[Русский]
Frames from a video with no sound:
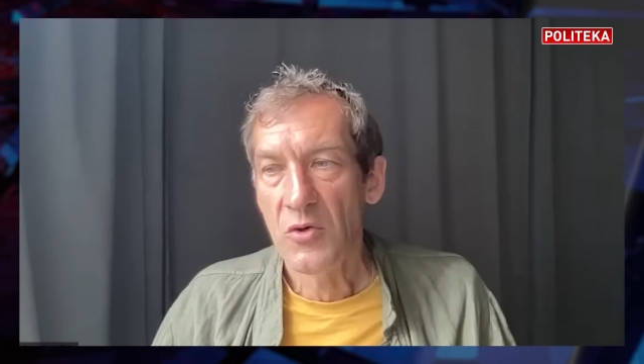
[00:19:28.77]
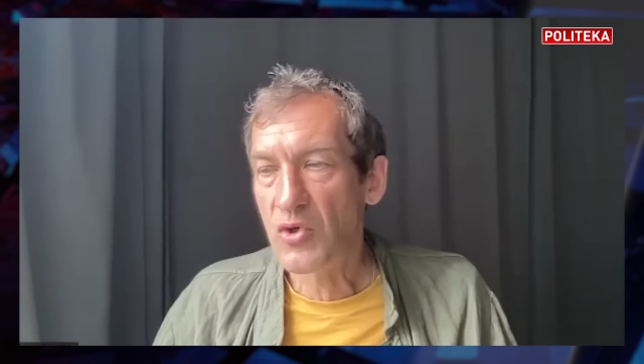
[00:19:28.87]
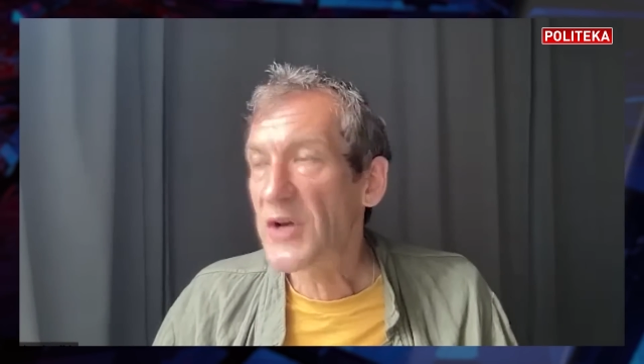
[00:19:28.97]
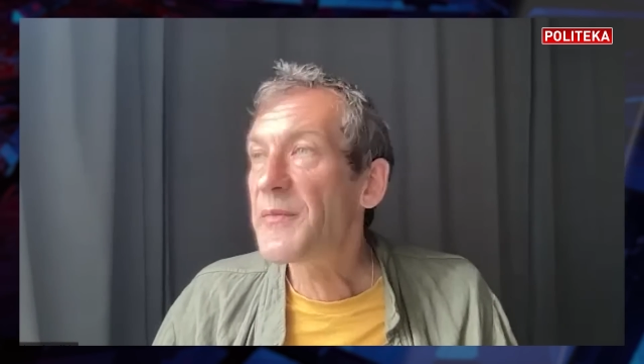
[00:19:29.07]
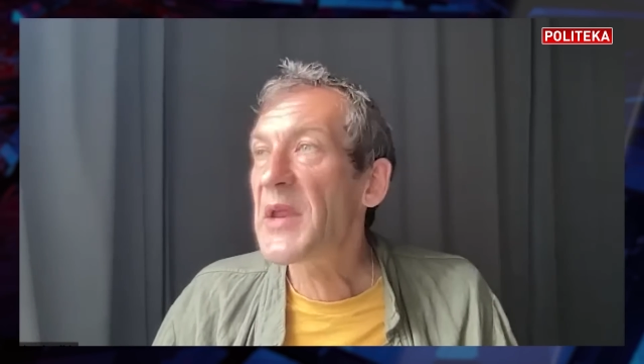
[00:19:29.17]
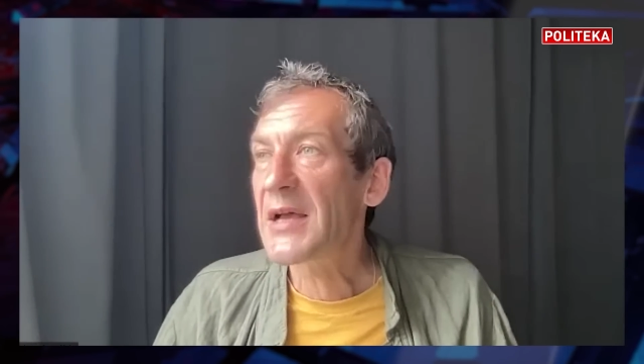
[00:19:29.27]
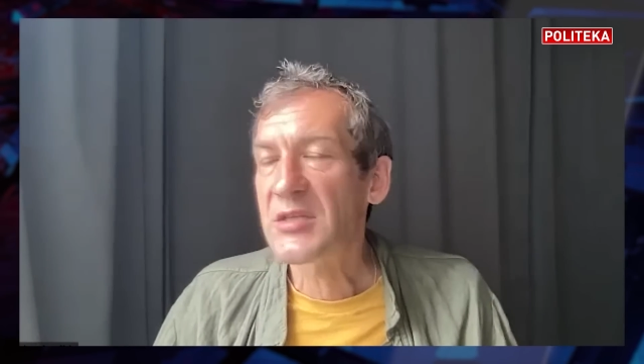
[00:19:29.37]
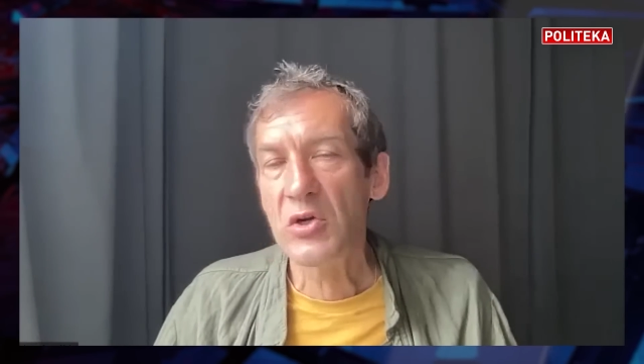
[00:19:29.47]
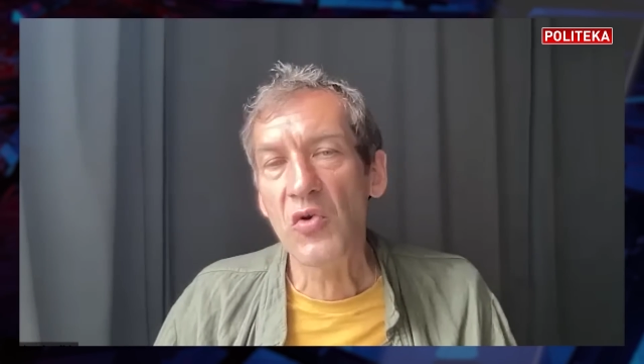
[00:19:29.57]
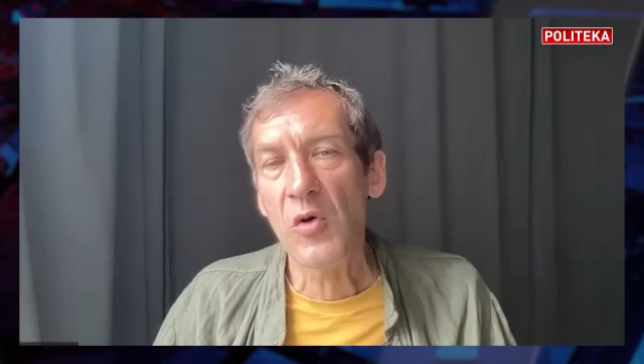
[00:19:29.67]
Уже в
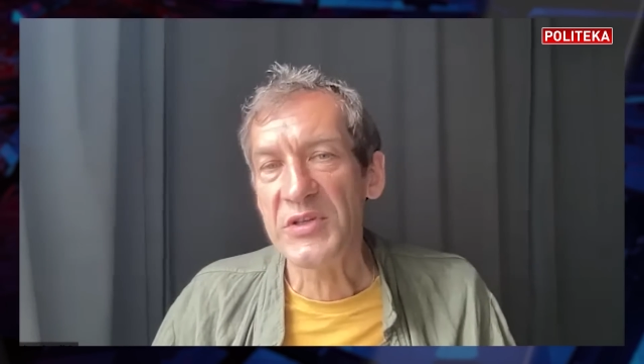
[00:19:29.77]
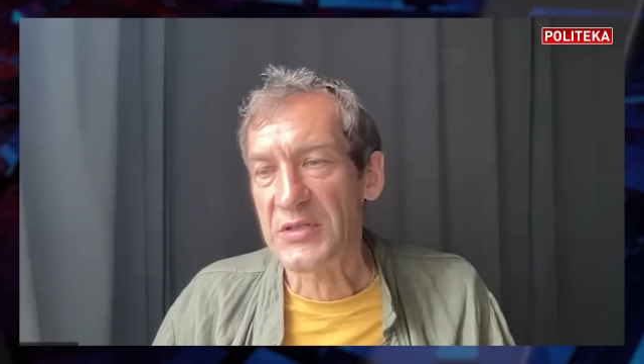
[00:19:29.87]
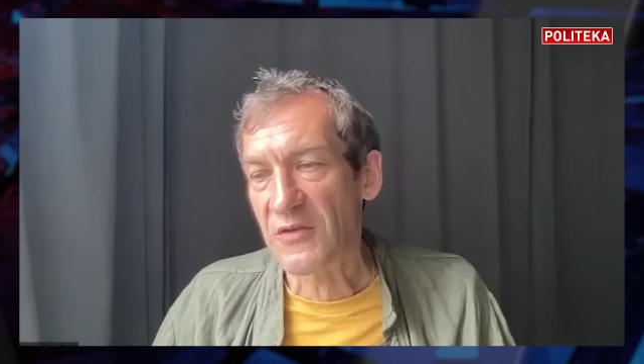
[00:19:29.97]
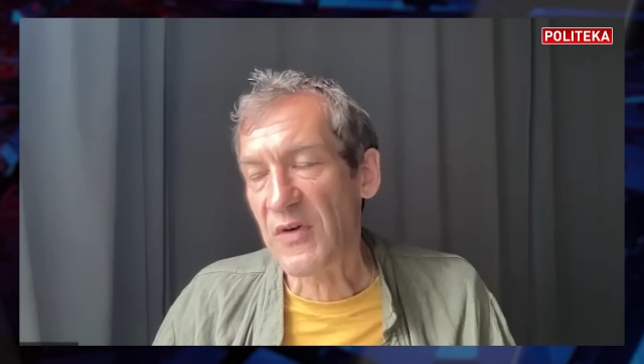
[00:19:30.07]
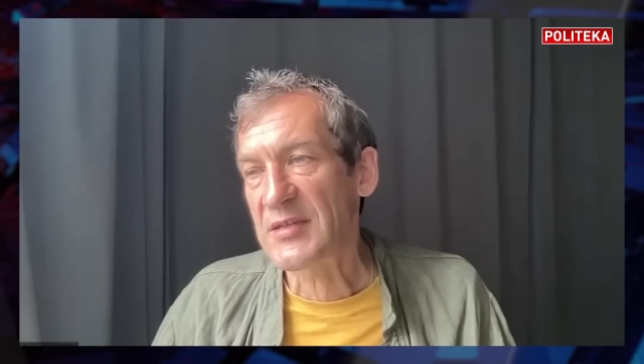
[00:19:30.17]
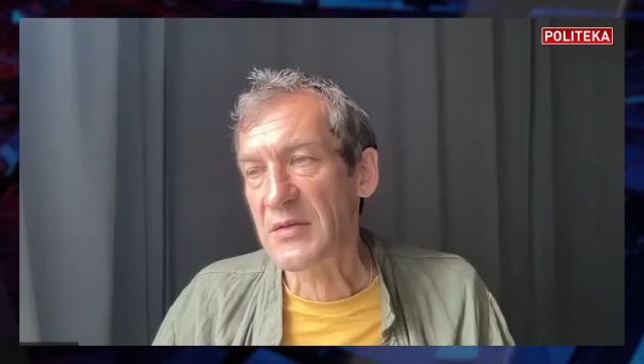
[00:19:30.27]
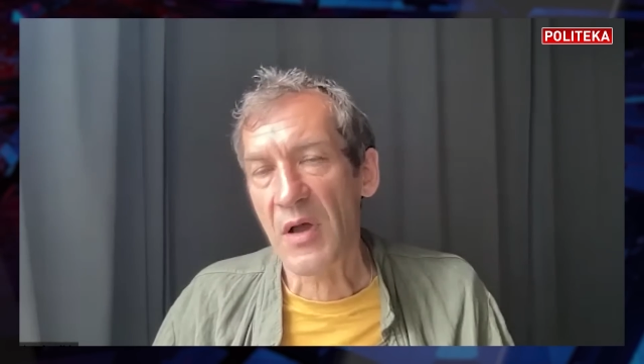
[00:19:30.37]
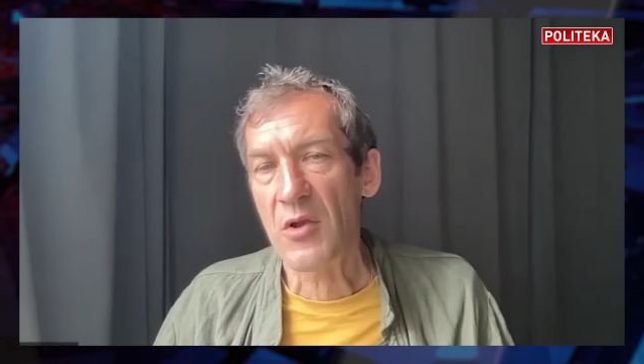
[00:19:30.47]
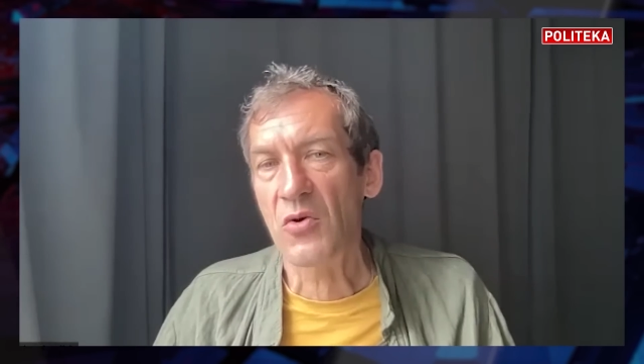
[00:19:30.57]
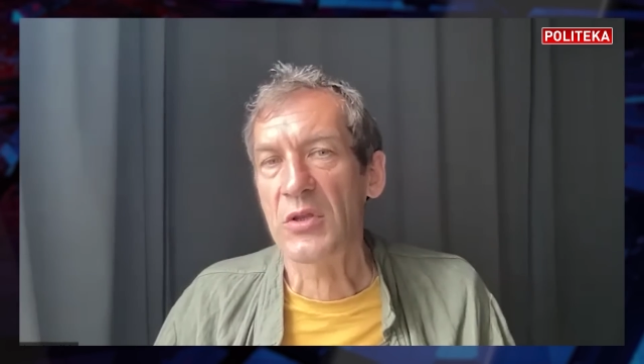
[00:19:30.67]
Брянской области два
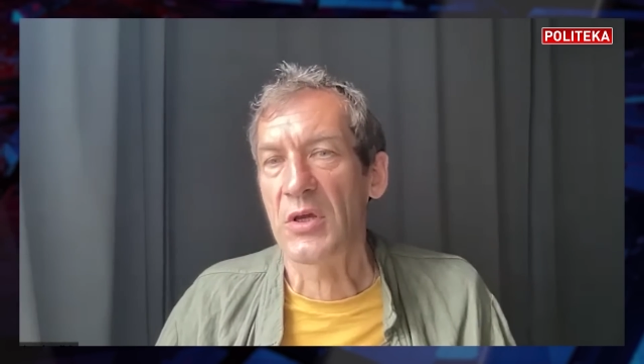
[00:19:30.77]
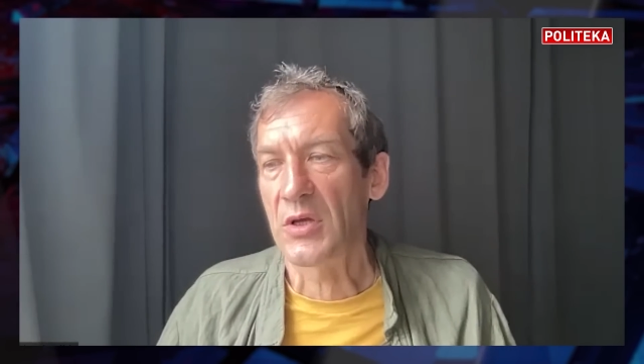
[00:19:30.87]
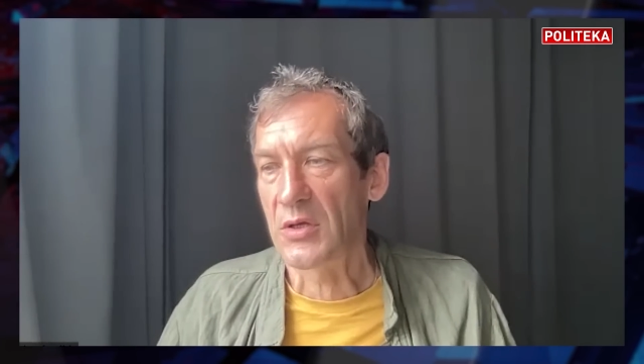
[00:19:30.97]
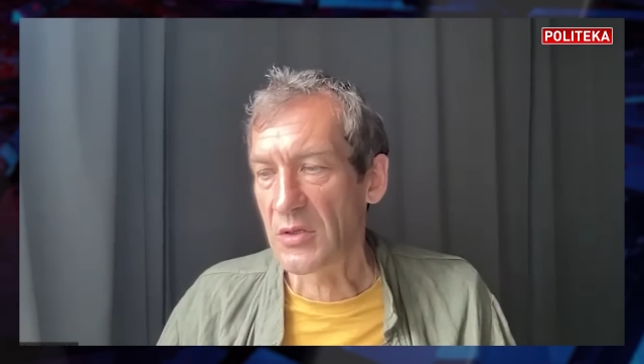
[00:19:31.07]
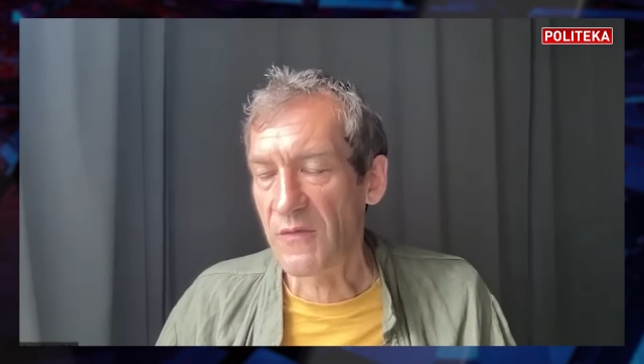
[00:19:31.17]
самолета, э,